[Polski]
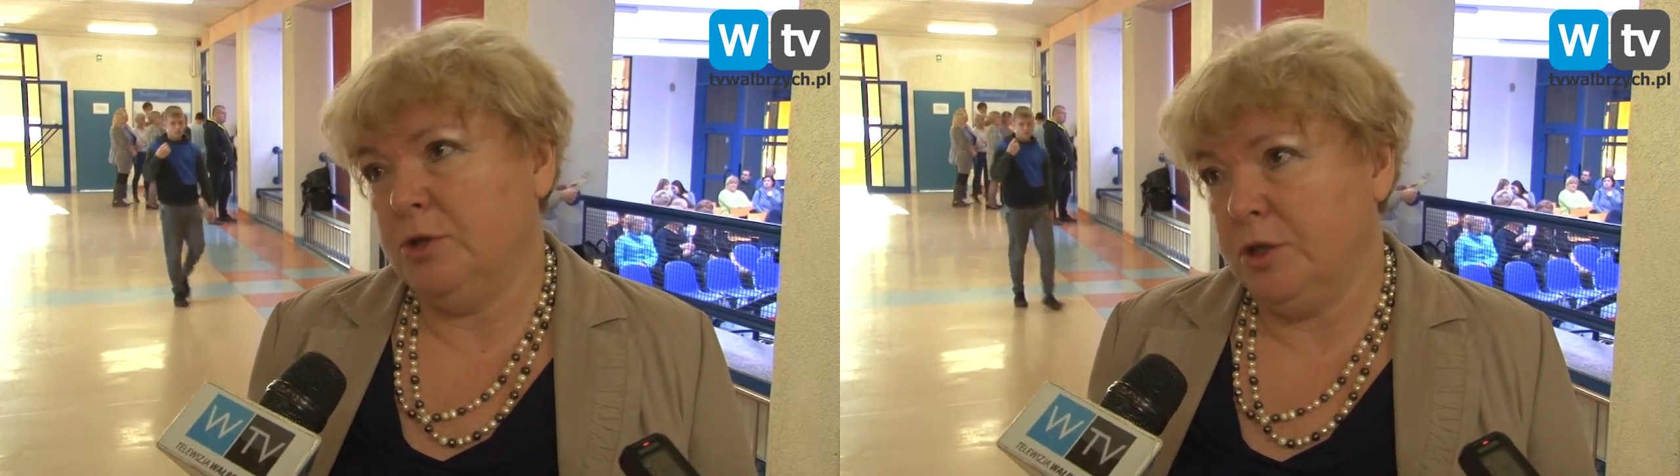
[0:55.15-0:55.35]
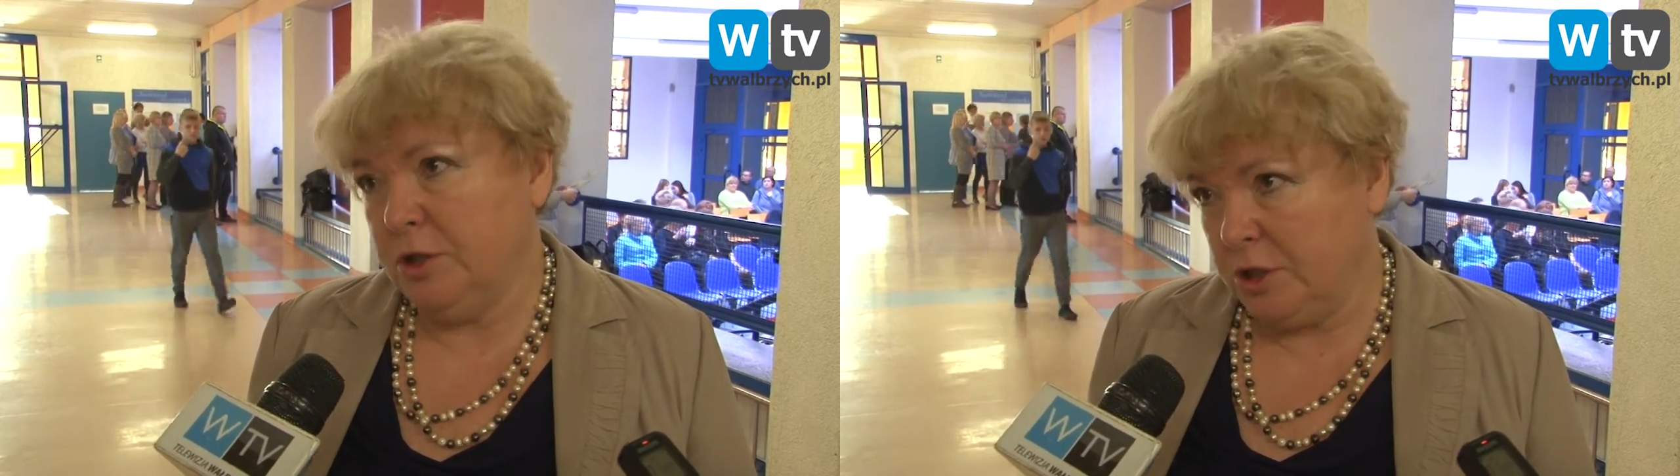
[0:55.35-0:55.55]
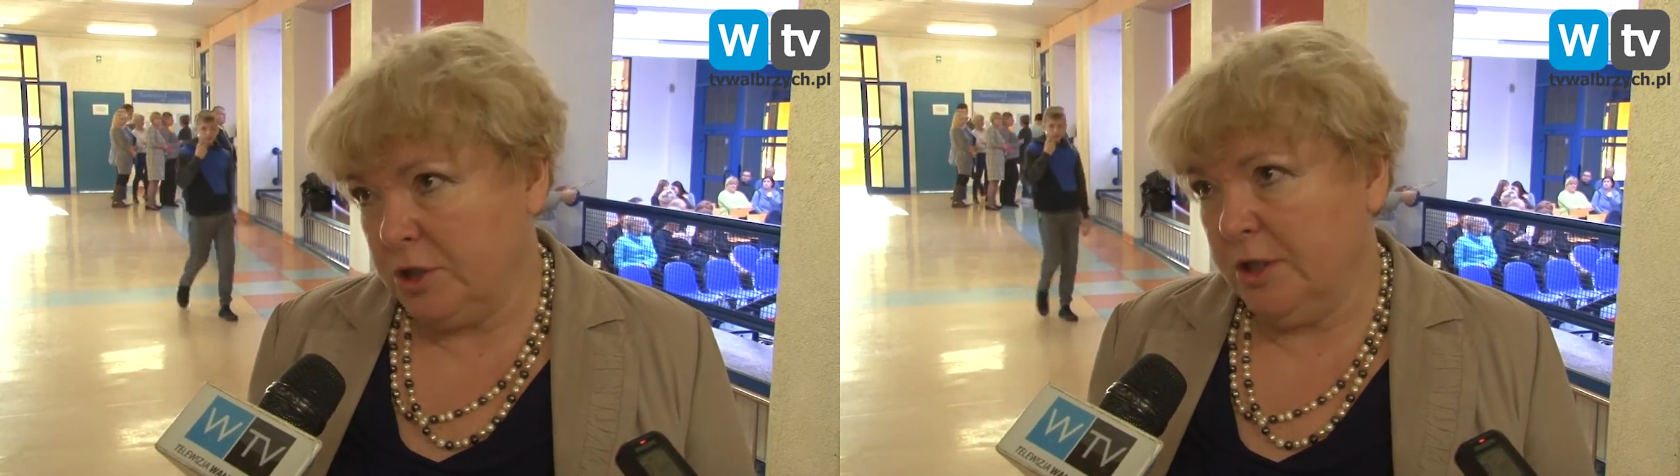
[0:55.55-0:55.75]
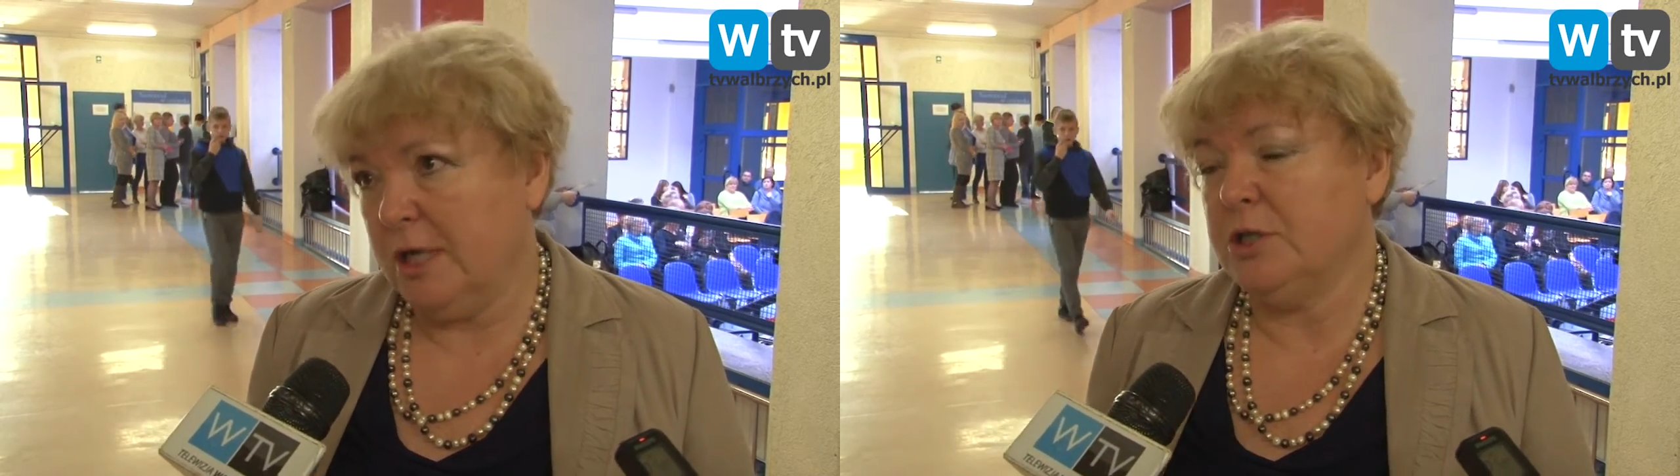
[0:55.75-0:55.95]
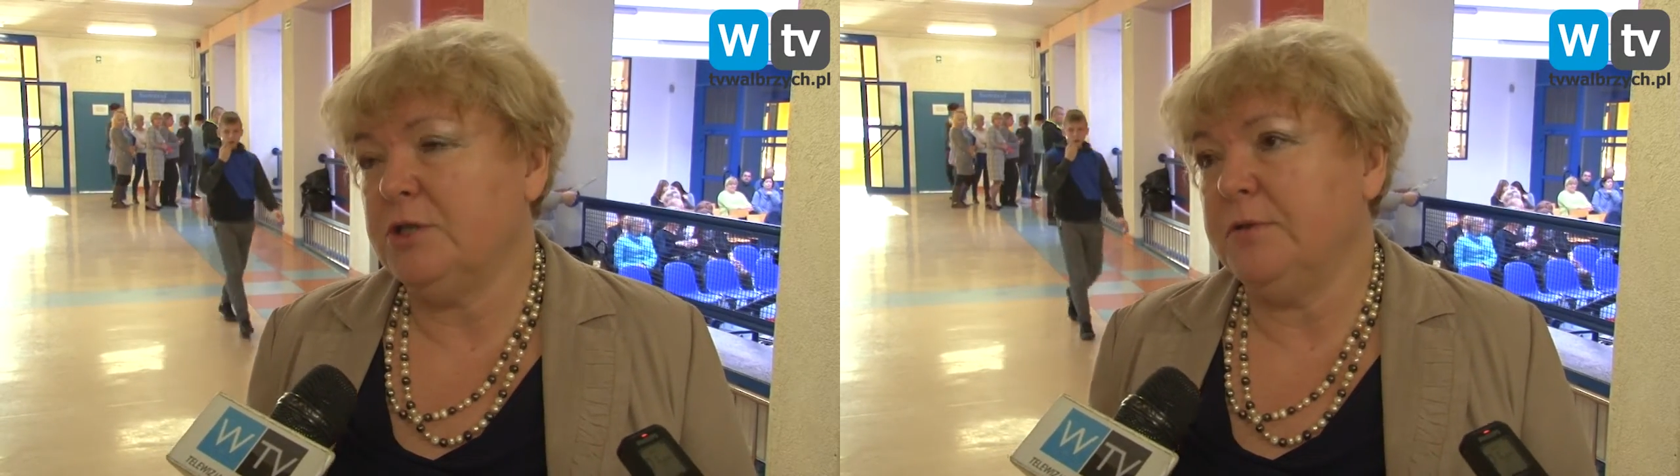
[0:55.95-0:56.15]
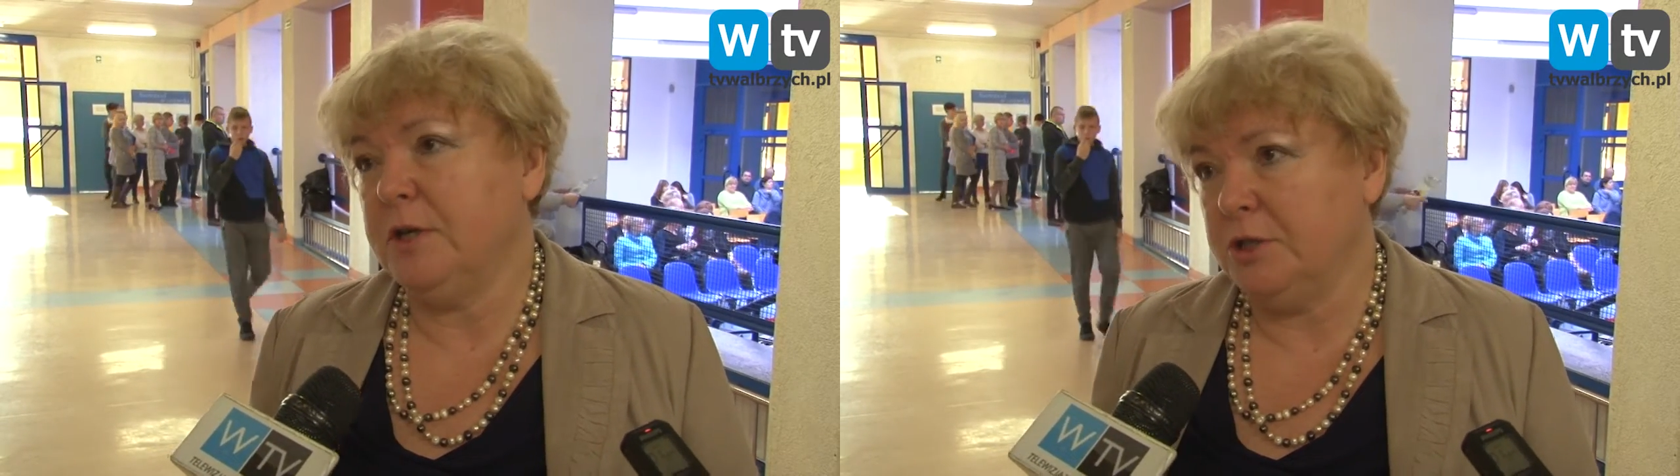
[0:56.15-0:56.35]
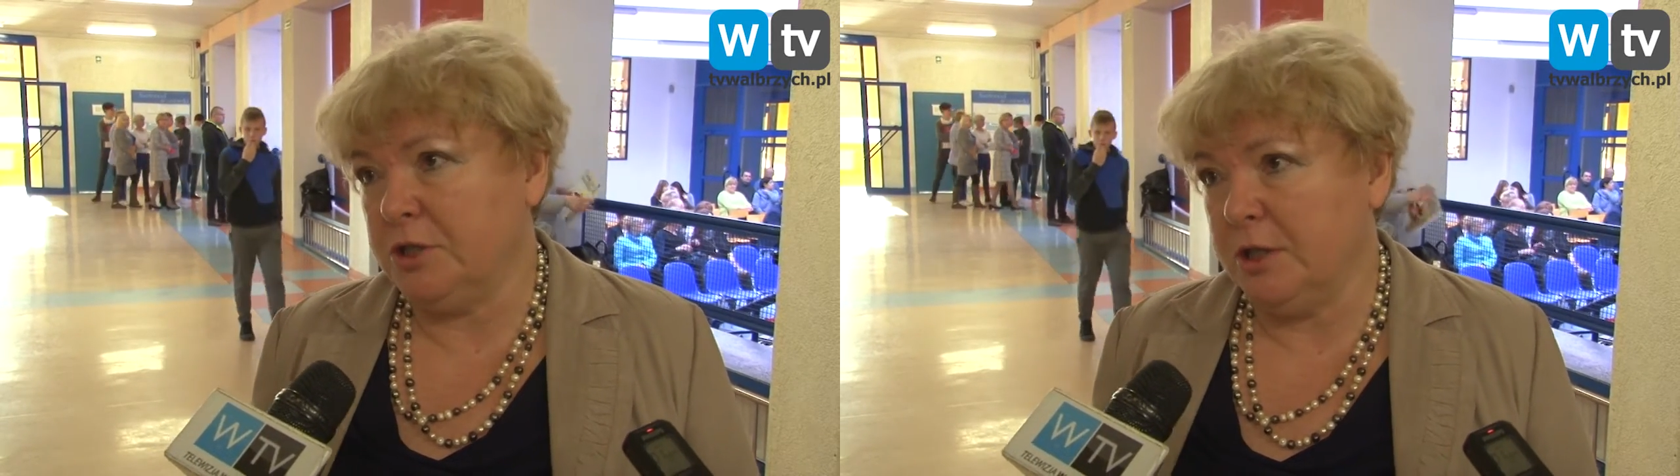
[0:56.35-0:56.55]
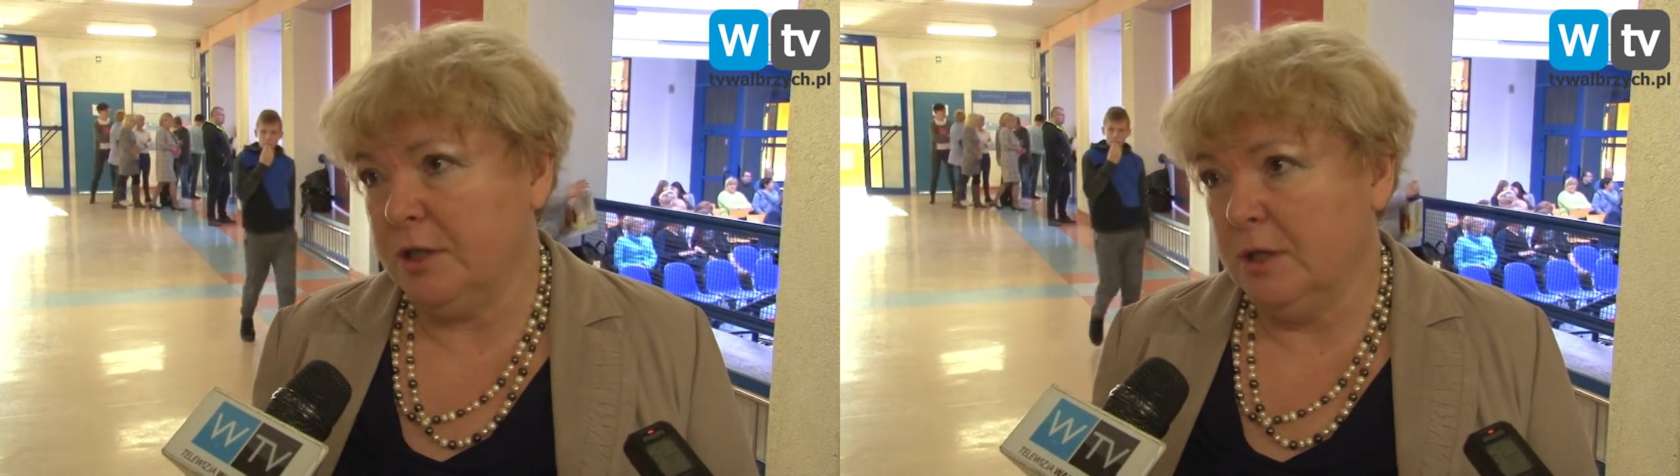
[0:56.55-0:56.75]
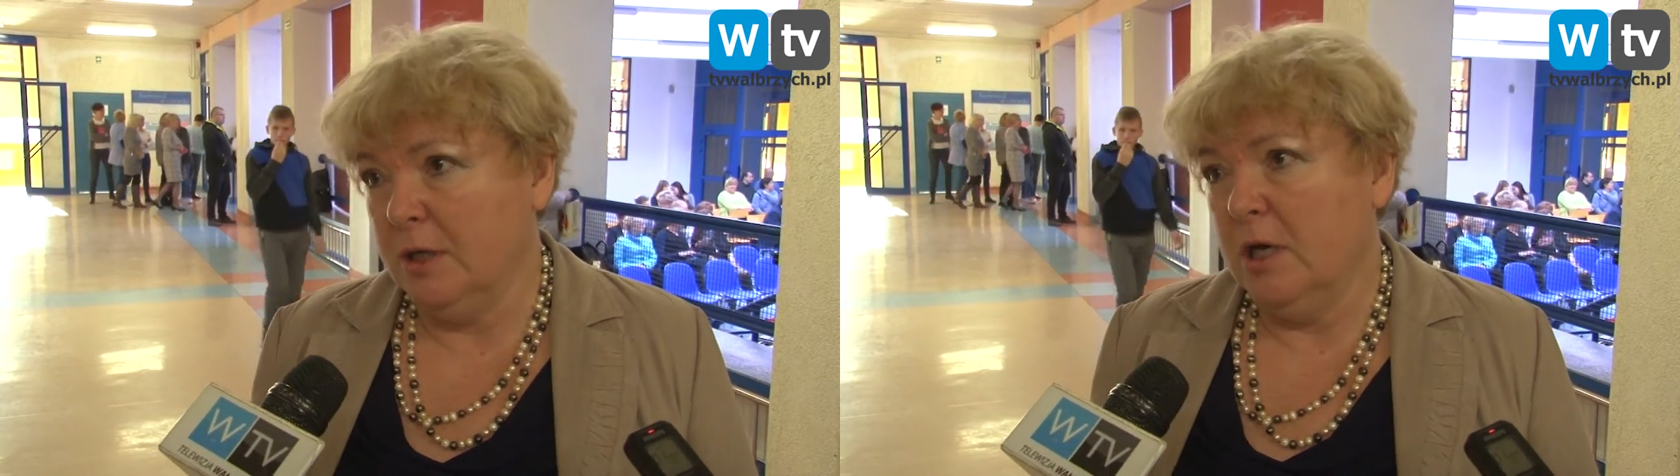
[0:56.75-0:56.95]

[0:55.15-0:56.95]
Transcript: dzieci na świecie